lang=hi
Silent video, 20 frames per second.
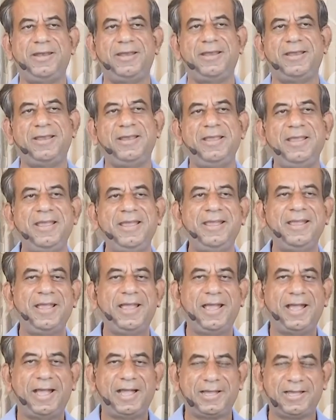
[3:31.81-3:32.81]
फिर
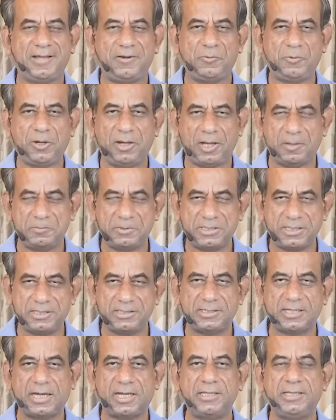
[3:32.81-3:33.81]
अगर वो
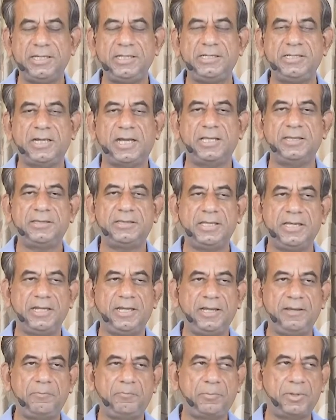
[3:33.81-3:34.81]
हमसे अधिक जानते
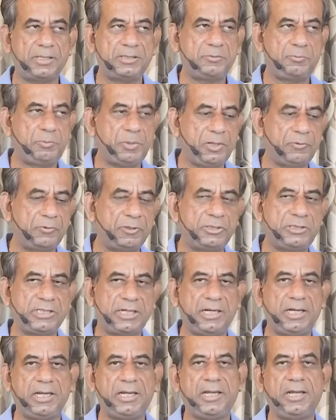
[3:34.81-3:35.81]
हैं पथ पे वो
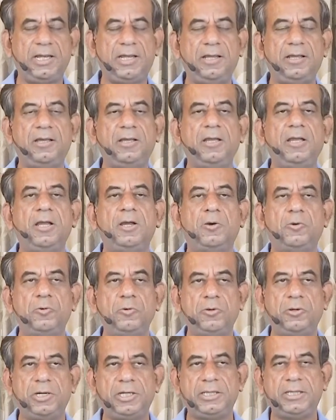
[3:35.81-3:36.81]
चले हैं
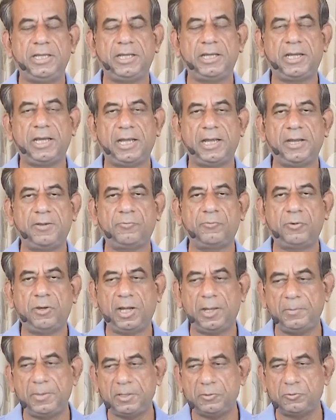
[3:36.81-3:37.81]
उन्होंने देखा है वो
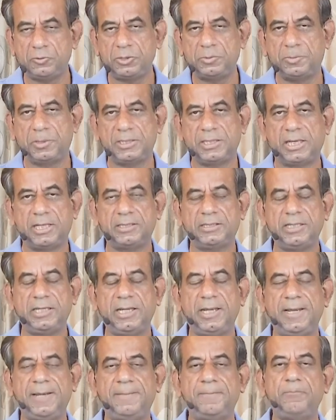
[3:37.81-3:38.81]
हमें कुछ बताते
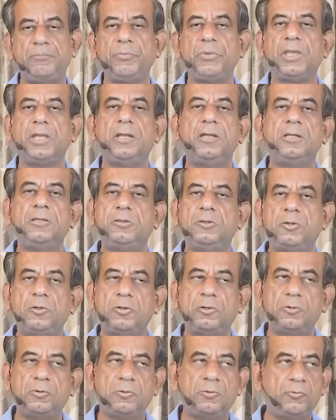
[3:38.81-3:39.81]
हैं तो
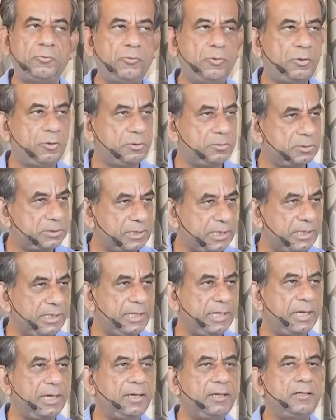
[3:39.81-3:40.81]
वो
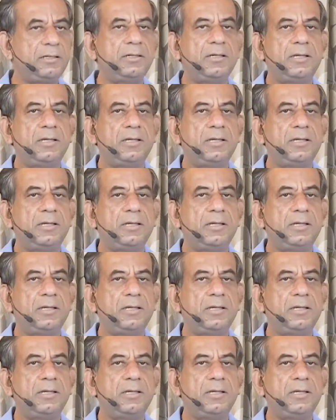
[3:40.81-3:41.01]
सही है